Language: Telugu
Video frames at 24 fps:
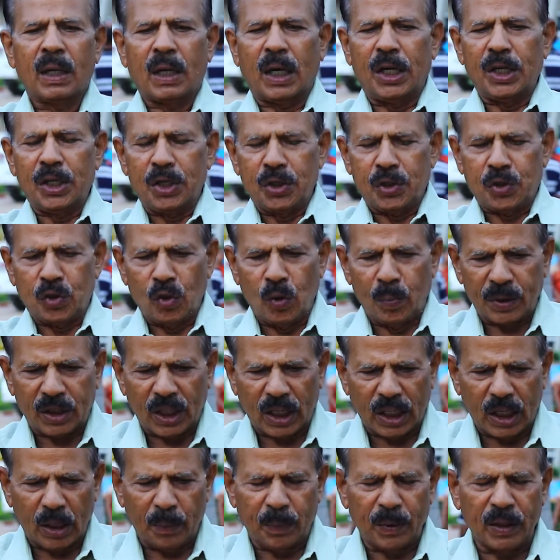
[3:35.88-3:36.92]
కంటి చూపు
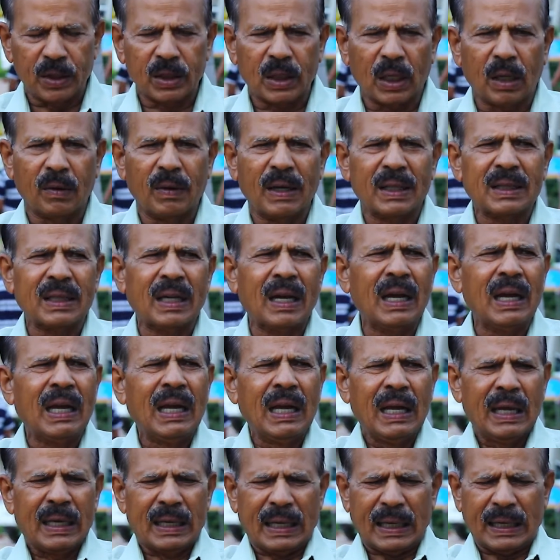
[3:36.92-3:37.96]
తగ్గిపోయిన తర్వాత
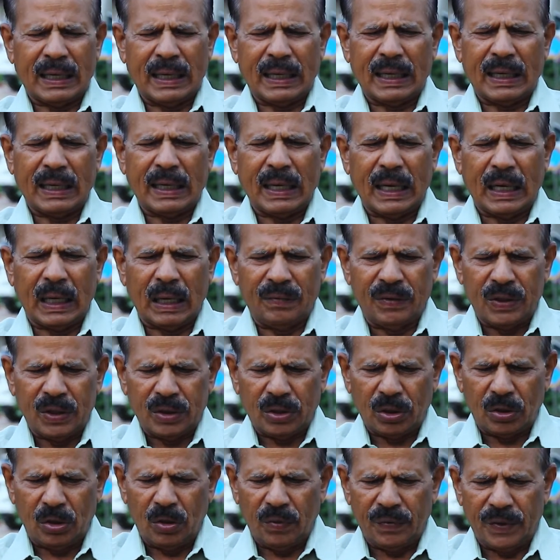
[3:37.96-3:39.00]
రకరకాల
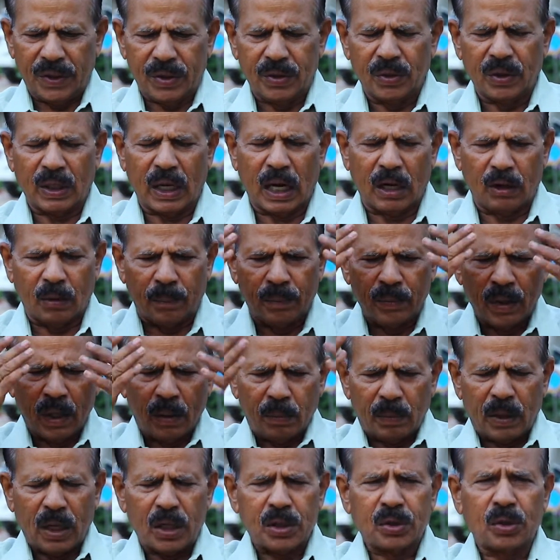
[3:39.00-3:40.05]
వింతలు విడ్డూరాలు
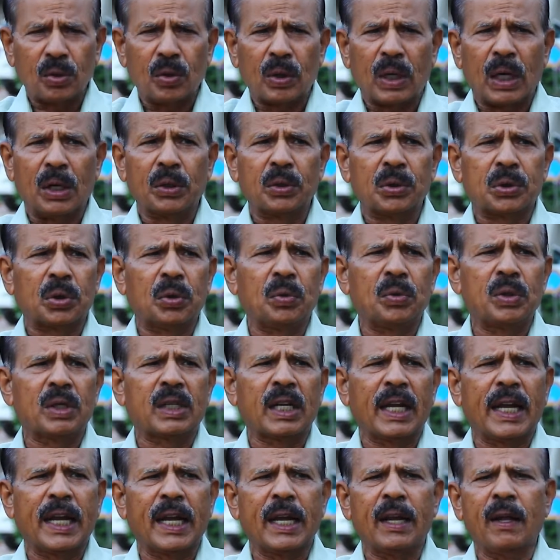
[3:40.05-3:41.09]
మనస్తో కలుగుతూ
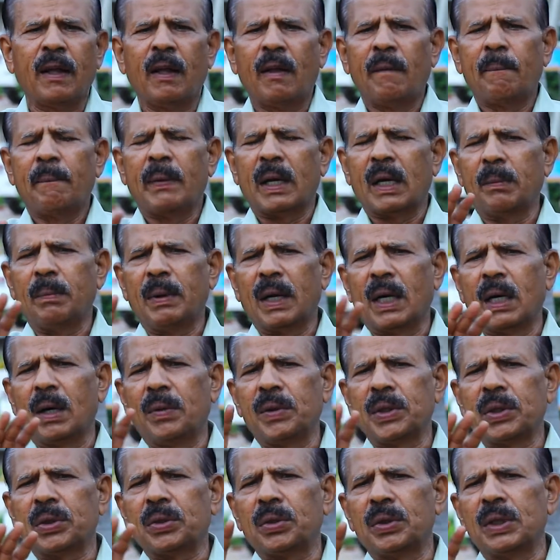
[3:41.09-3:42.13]
ఉంటే మన
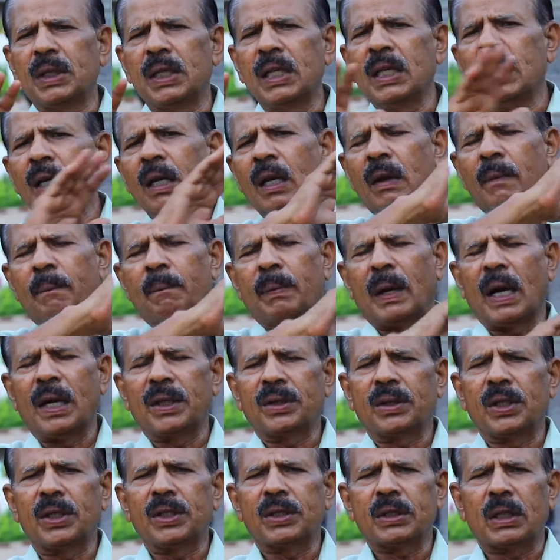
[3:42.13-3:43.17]
భగవంతుణ్ణి
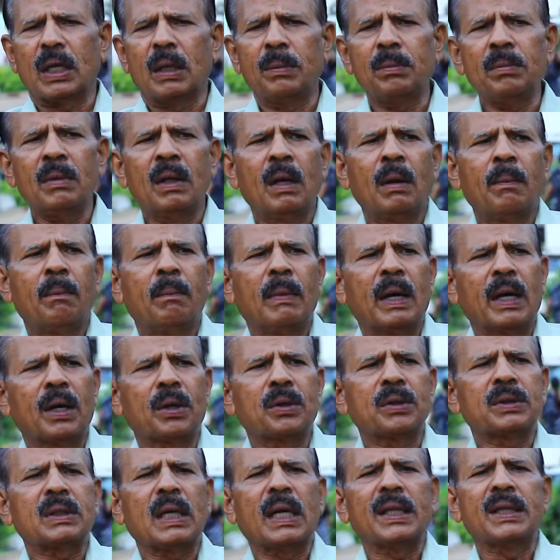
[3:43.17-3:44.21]
ప్రార్థించడం
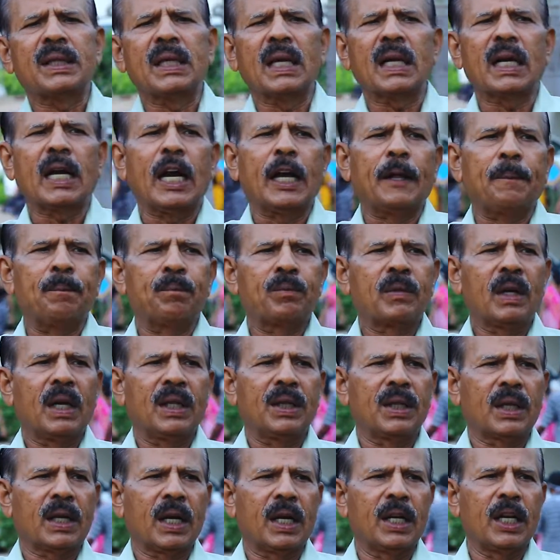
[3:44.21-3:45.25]
మనకు సాధ్యం కాదు
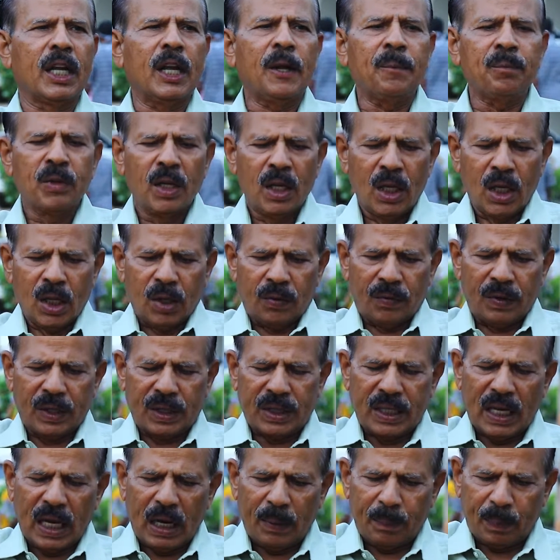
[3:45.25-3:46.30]
అందుకని
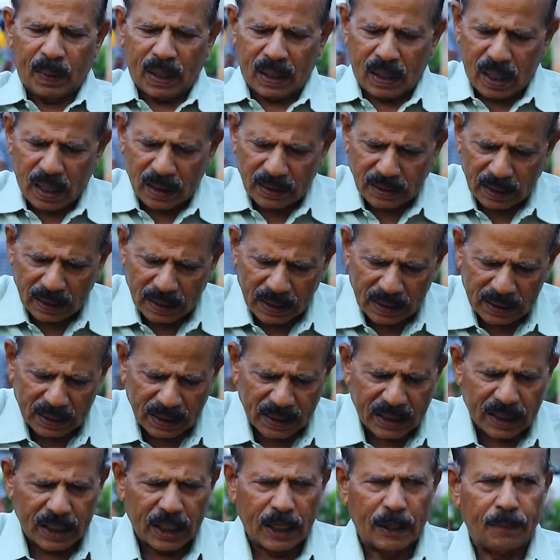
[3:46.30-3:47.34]
విద్యా
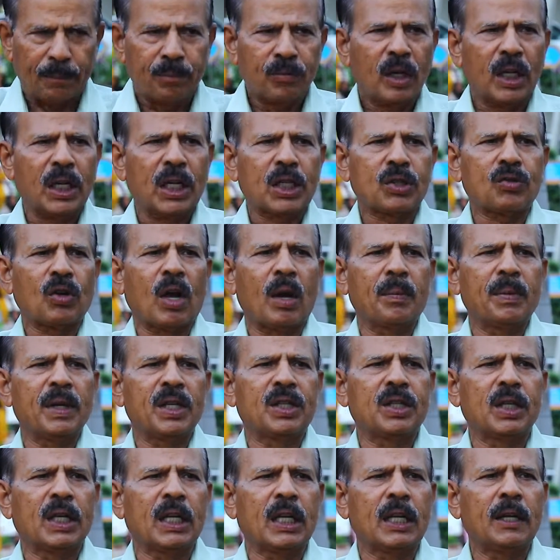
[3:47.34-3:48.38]
ప్రకాశనందగిరి అనే
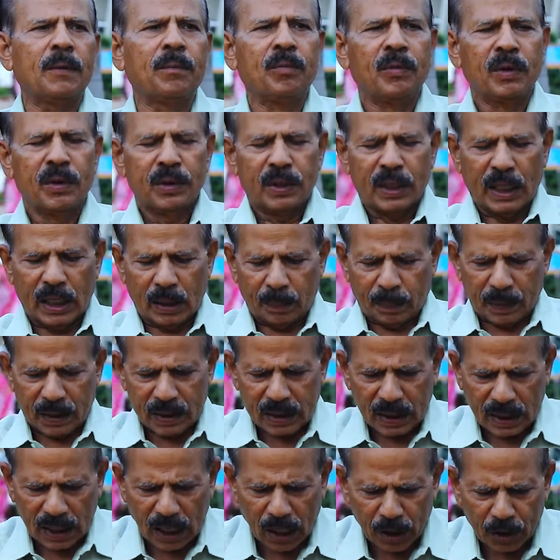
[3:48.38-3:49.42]
స్వామీజీ తన
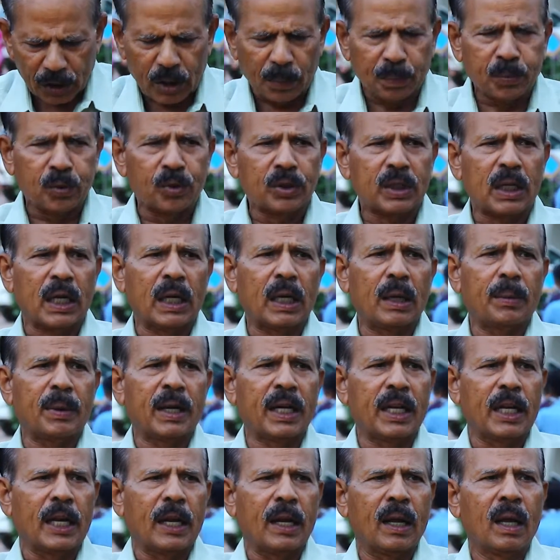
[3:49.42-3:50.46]
ప్రసంగాల్లో
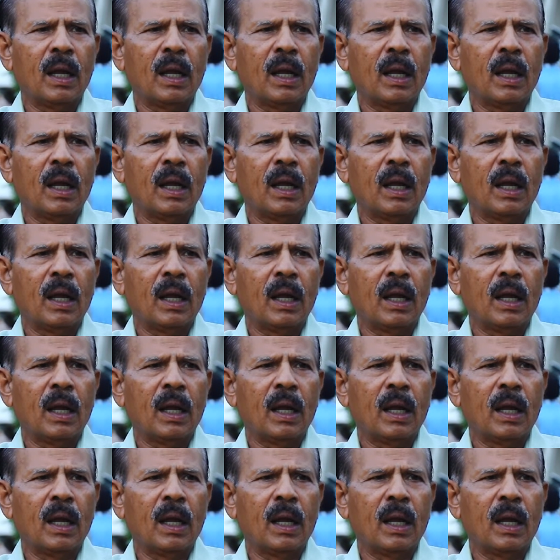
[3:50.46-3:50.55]
చెప్తుంటాడేమని